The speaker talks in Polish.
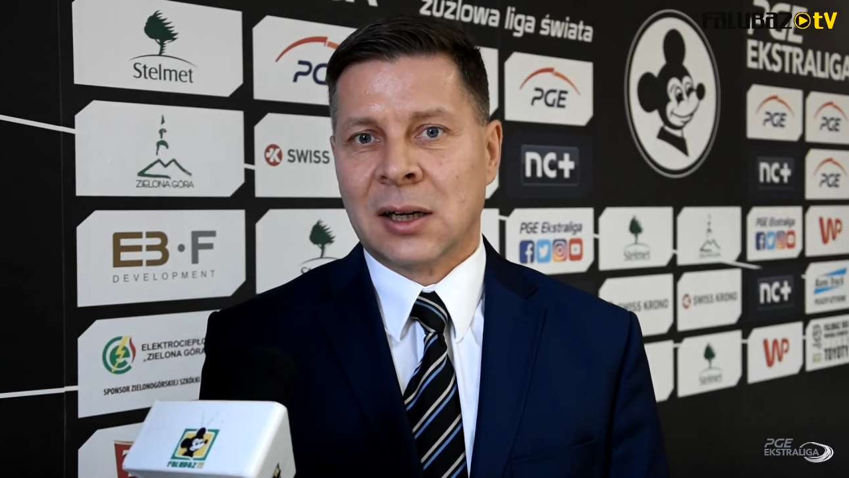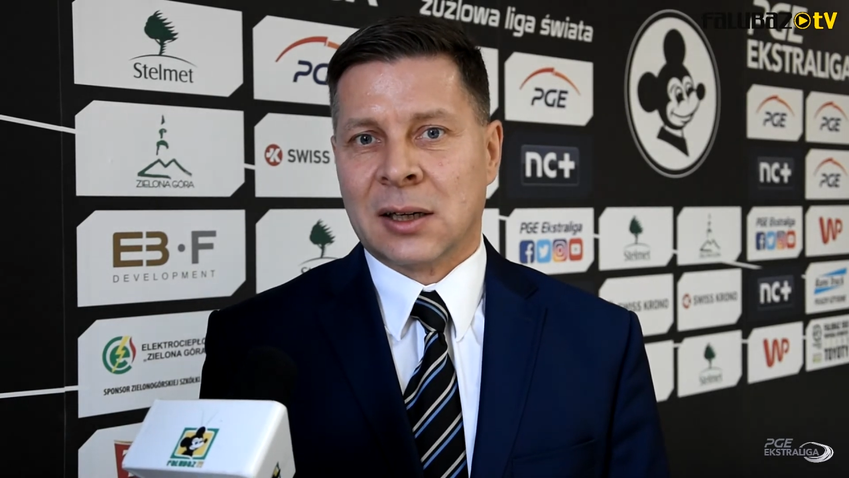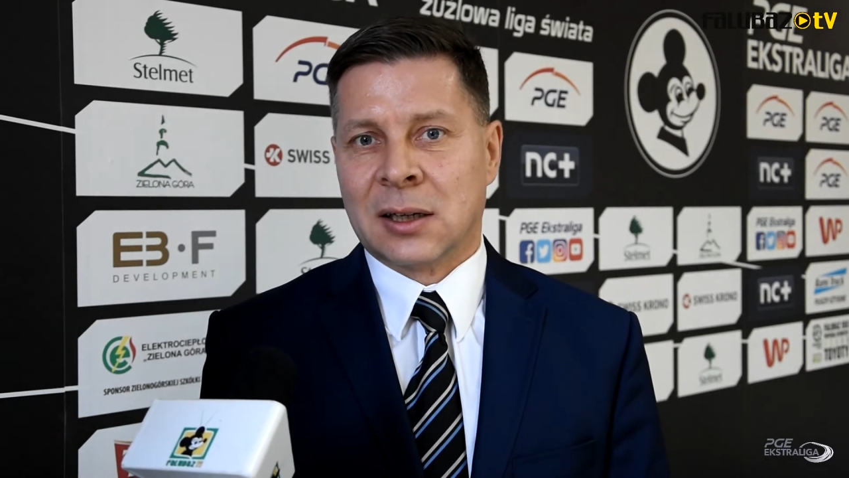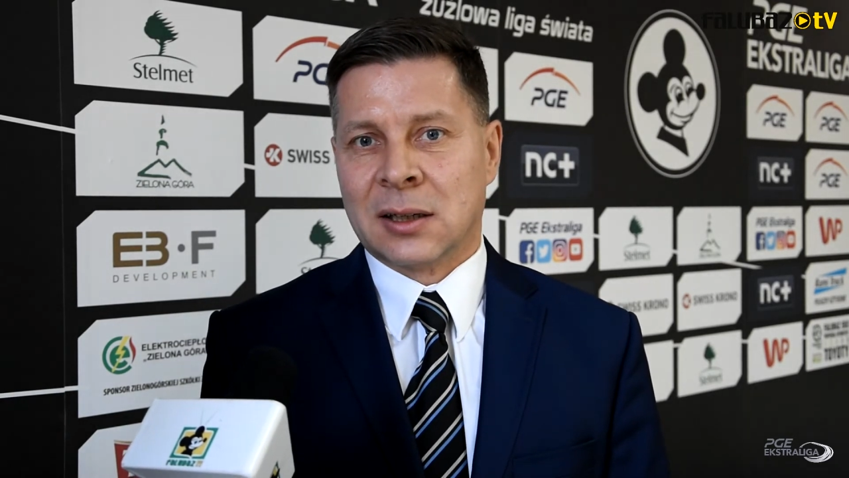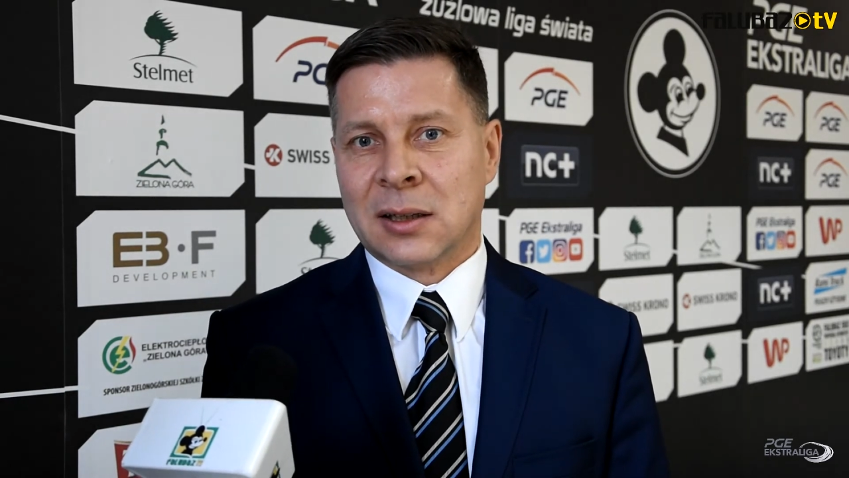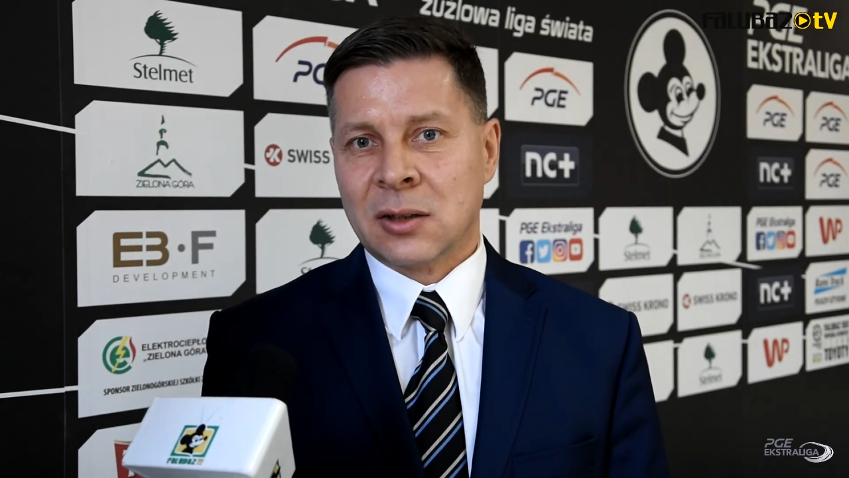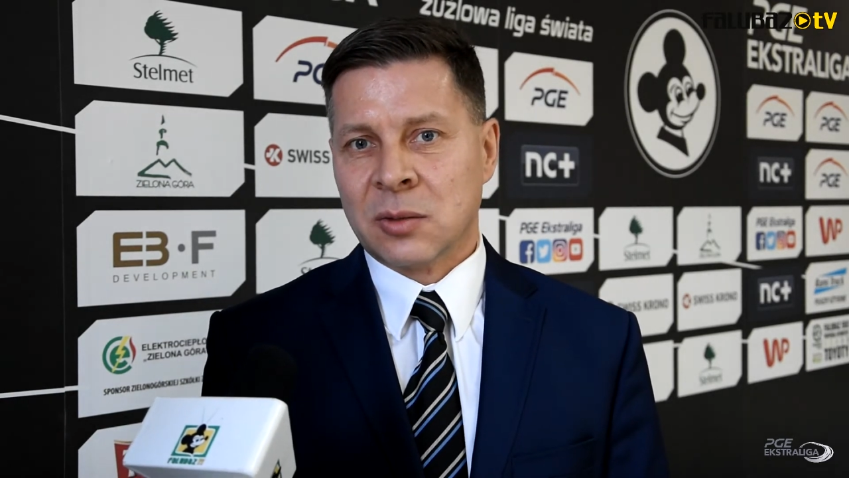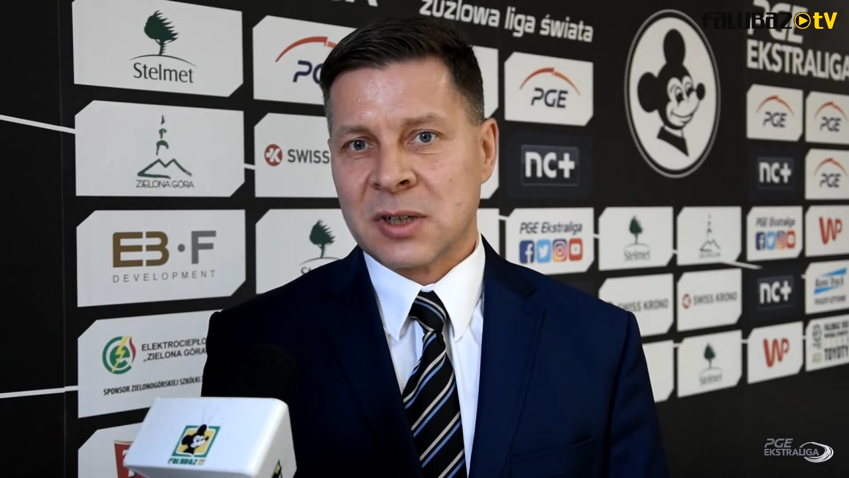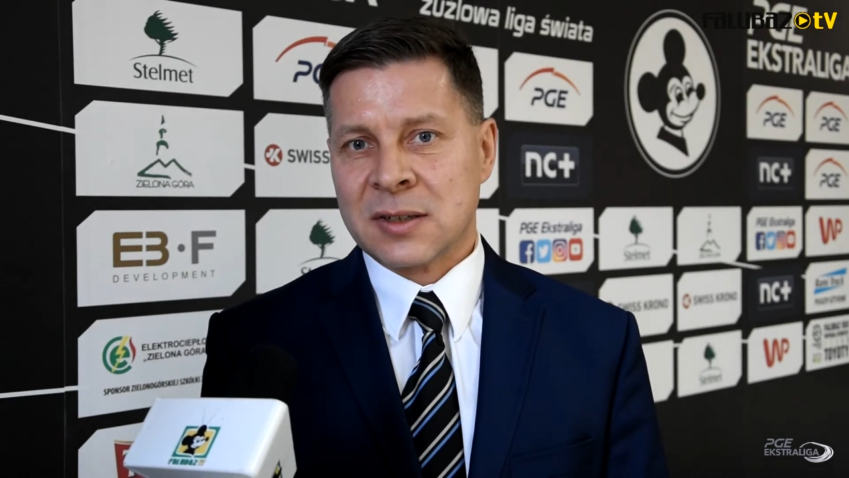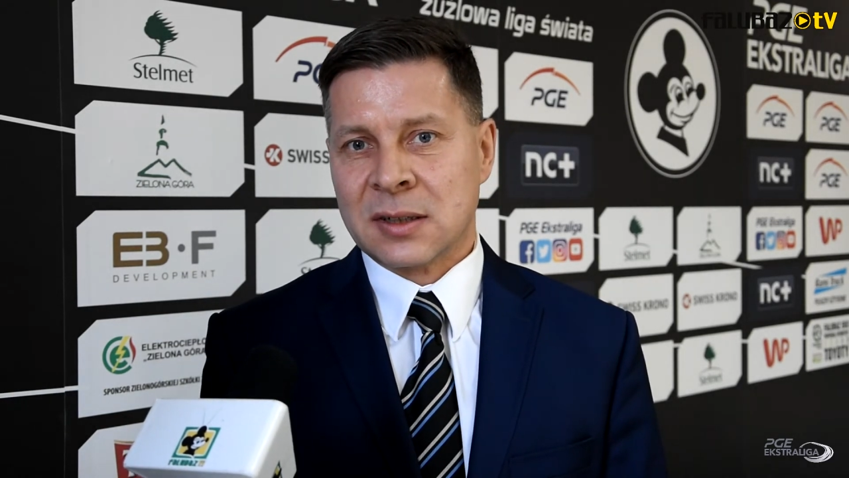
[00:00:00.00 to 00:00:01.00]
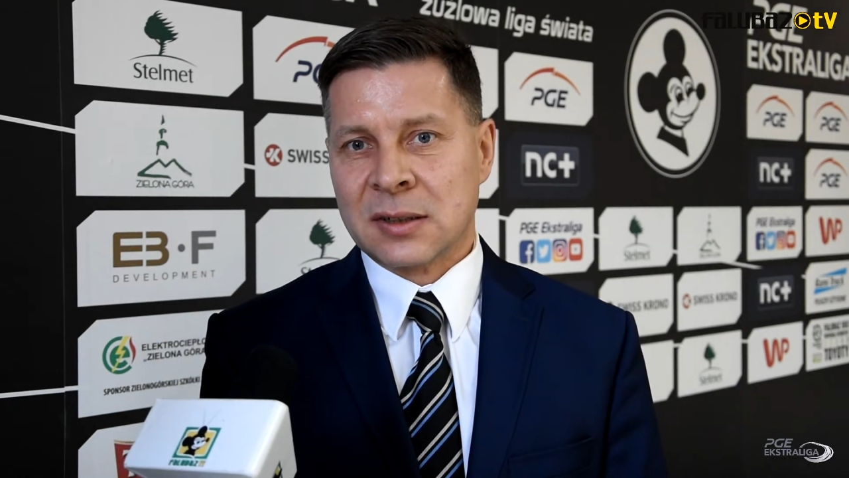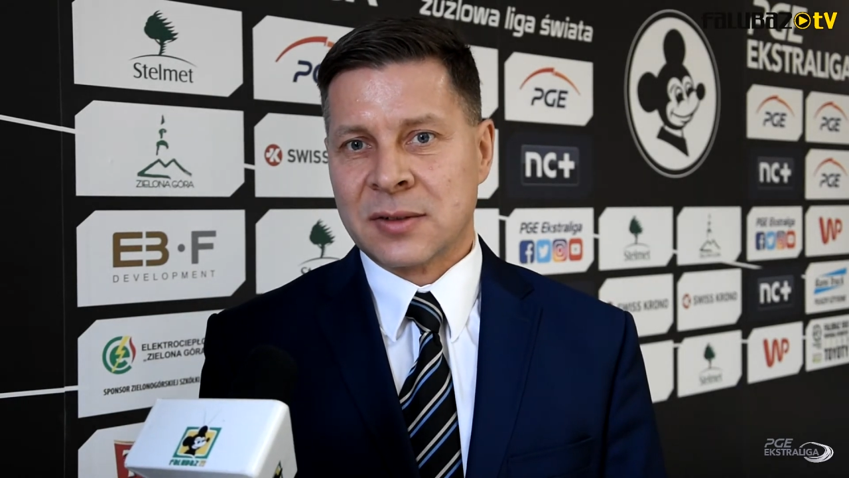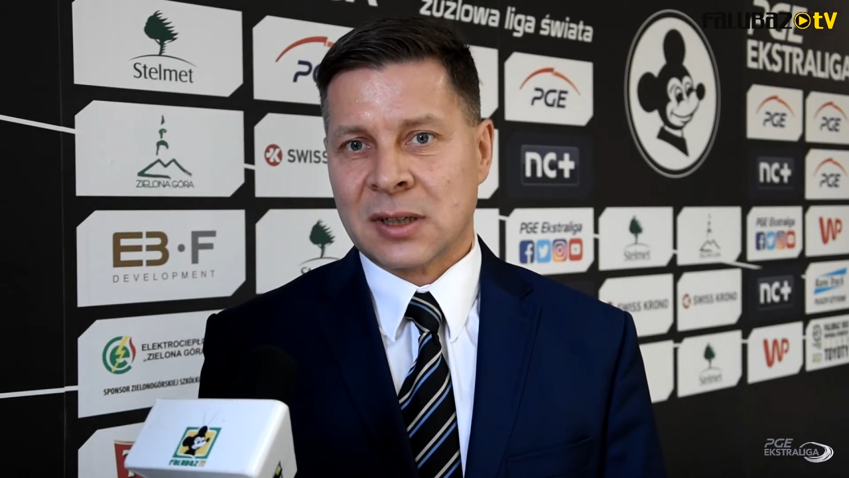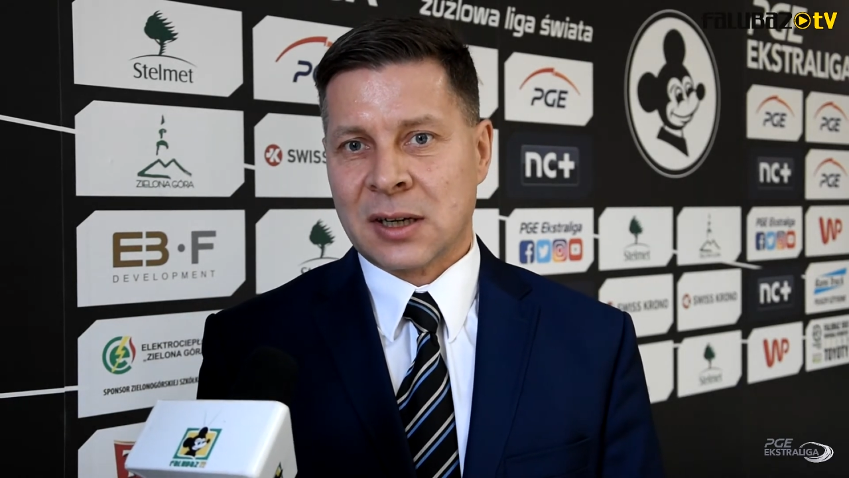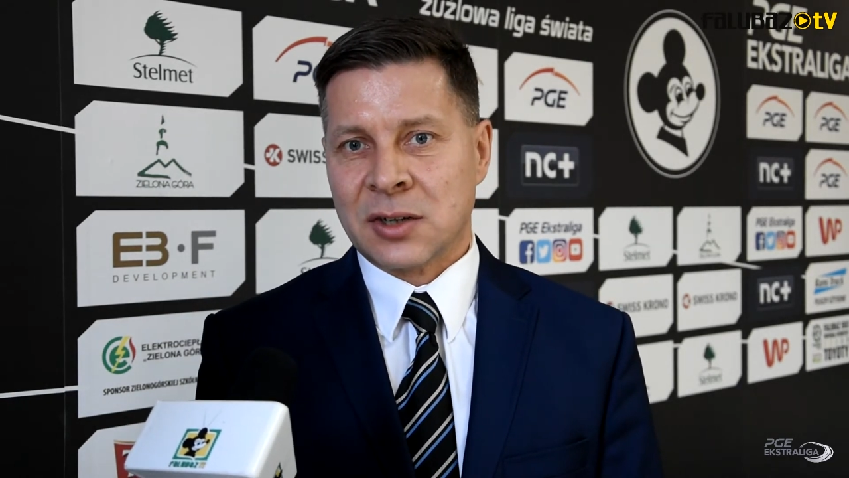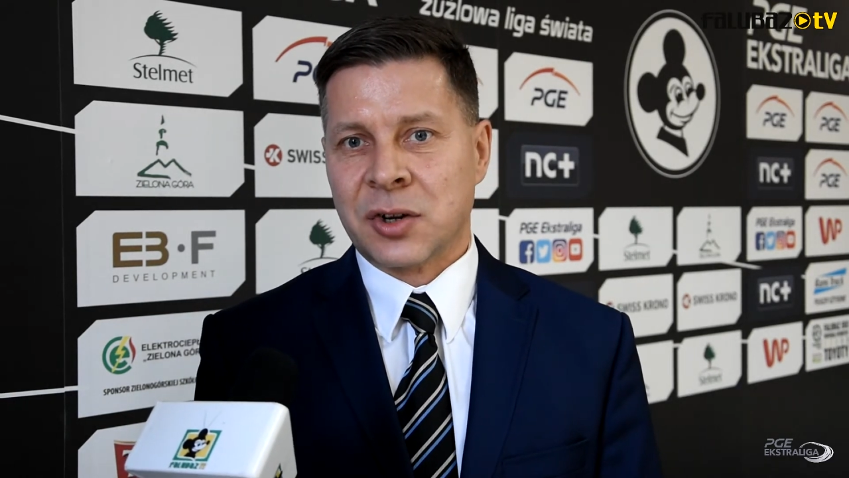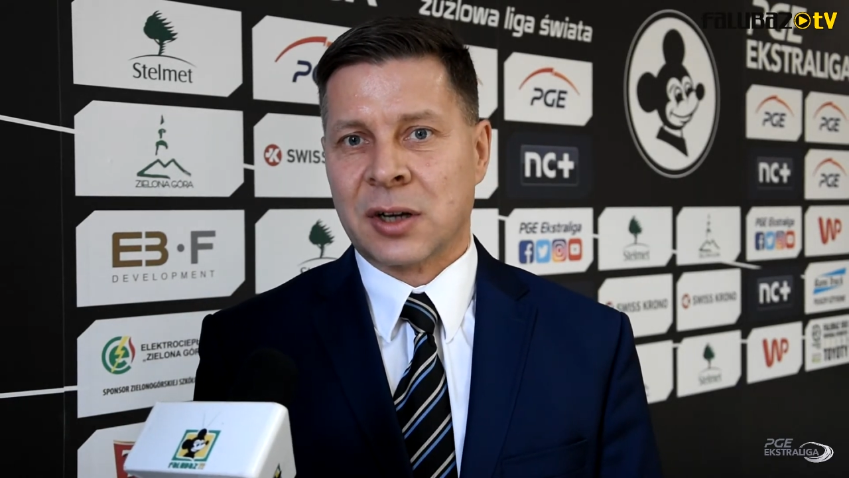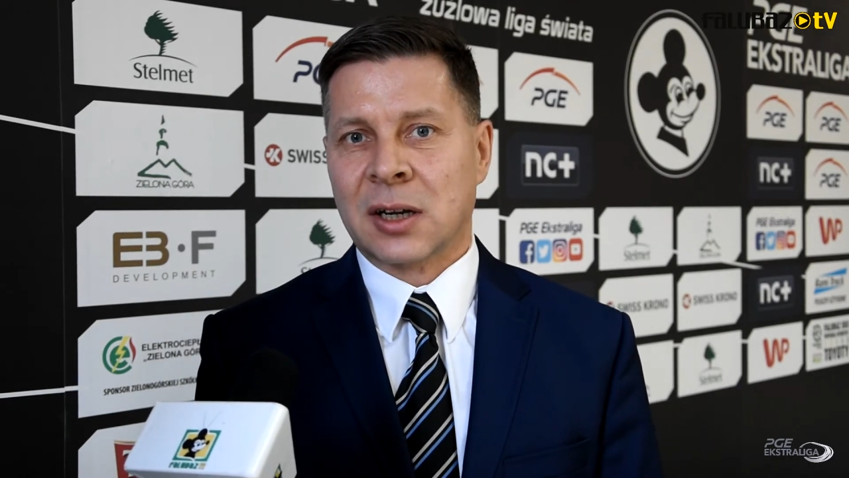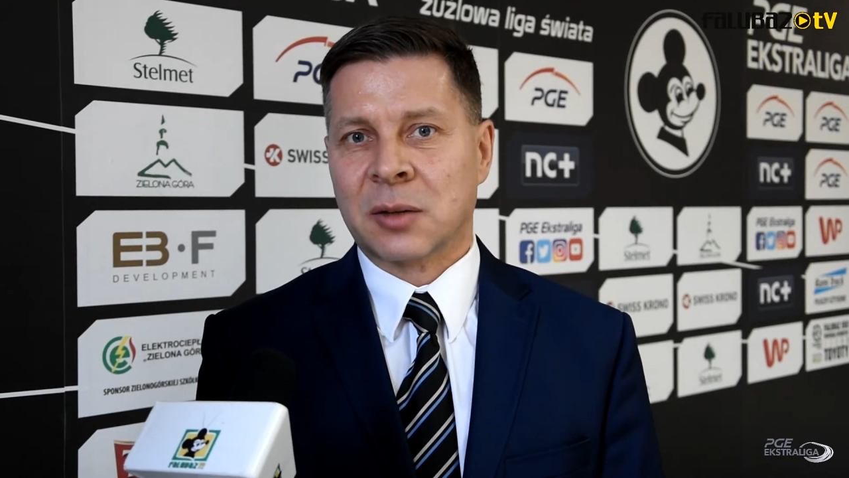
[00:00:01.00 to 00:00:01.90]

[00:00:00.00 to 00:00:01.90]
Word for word: E, natomiast e, w zakresie